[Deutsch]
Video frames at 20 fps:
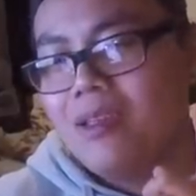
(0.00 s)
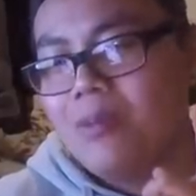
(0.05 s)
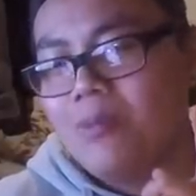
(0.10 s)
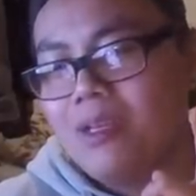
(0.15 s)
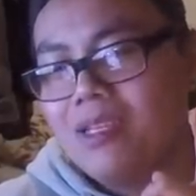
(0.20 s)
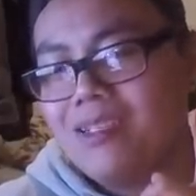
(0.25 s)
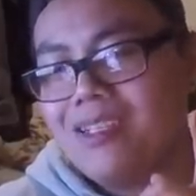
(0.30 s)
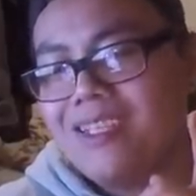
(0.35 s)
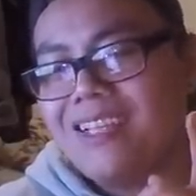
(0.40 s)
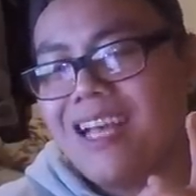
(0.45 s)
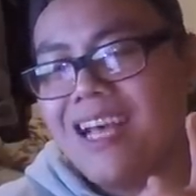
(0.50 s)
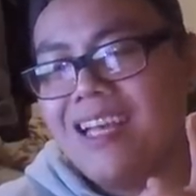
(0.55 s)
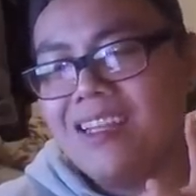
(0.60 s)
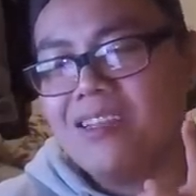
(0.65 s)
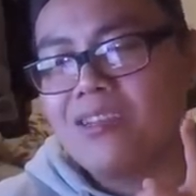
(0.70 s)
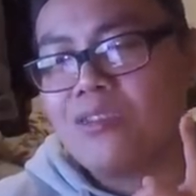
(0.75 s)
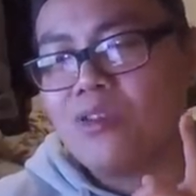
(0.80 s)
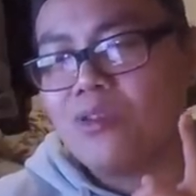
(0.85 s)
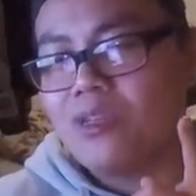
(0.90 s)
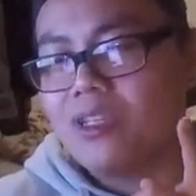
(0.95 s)
Mir ist ein
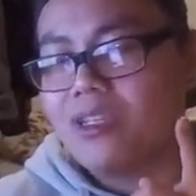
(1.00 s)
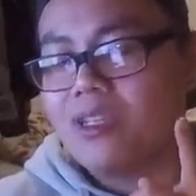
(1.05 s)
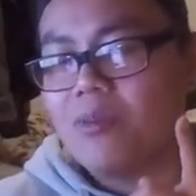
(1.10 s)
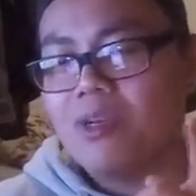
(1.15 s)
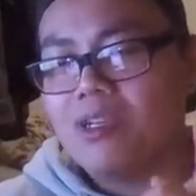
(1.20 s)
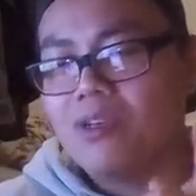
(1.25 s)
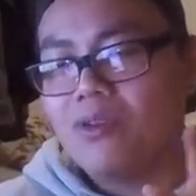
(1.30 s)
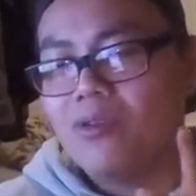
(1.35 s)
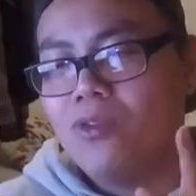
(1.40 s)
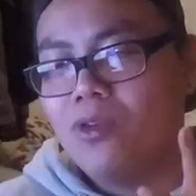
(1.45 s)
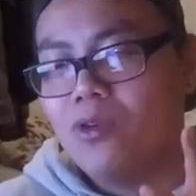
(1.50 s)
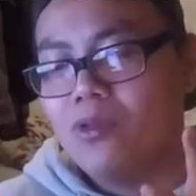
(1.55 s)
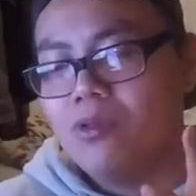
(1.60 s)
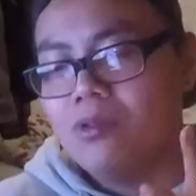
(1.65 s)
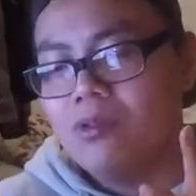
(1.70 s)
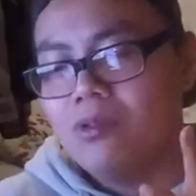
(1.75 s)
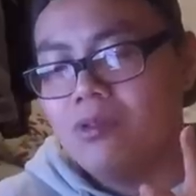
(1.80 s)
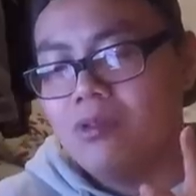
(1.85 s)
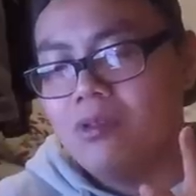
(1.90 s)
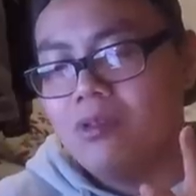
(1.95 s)
anderes 100er mal geflohen.
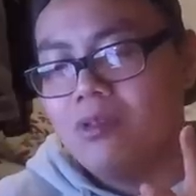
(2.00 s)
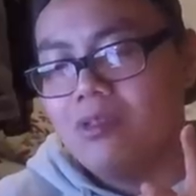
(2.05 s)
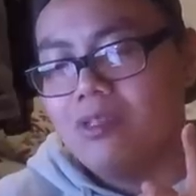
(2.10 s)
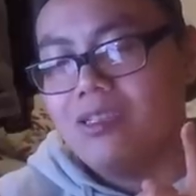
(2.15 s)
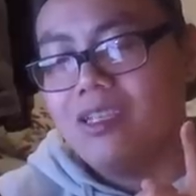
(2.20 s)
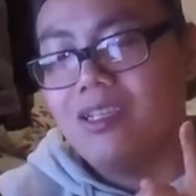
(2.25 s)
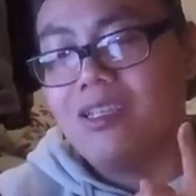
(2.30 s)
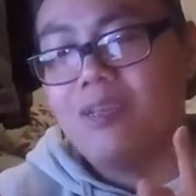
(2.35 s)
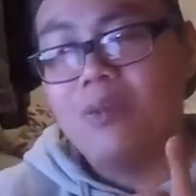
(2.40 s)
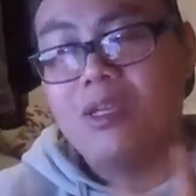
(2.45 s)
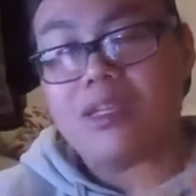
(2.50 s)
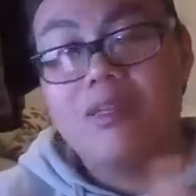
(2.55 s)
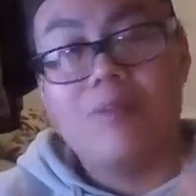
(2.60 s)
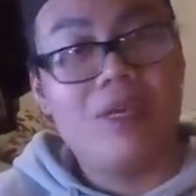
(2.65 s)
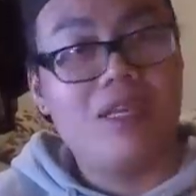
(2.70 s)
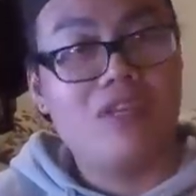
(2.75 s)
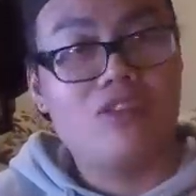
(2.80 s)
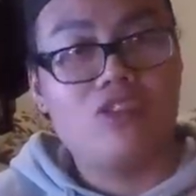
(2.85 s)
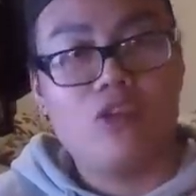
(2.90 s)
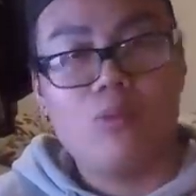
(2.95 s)
Das hätte mir eine
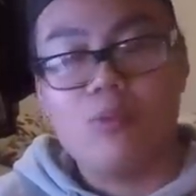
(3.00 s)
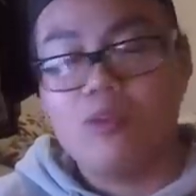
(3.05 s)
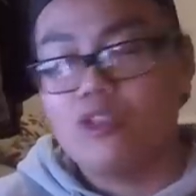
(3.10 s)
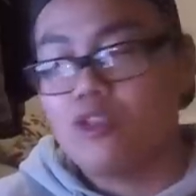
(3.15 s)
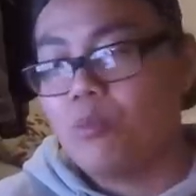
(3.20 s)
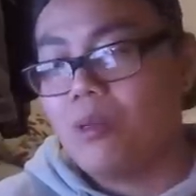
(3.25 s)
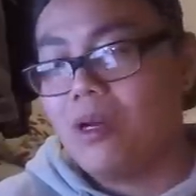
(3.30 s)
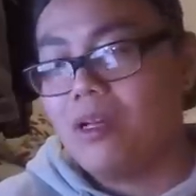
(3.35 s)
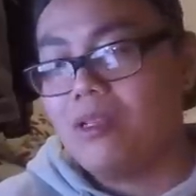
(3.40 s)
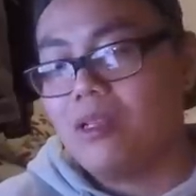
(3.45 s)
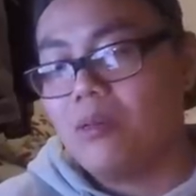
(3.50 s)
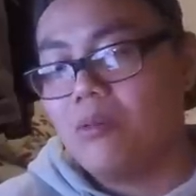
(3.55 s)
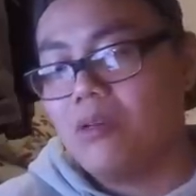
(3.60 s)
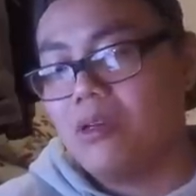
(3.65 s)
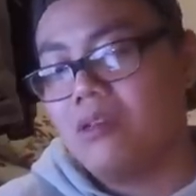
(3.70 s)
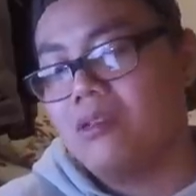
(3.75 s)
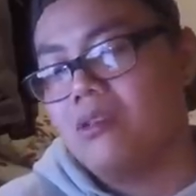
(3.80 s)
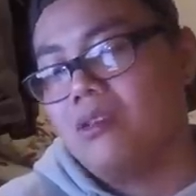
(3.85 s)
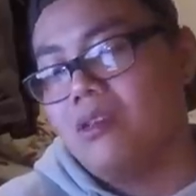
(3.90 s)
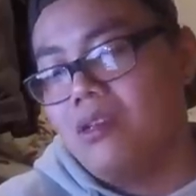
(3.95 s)
Menge Staub gespart,
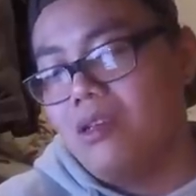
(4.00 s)
aber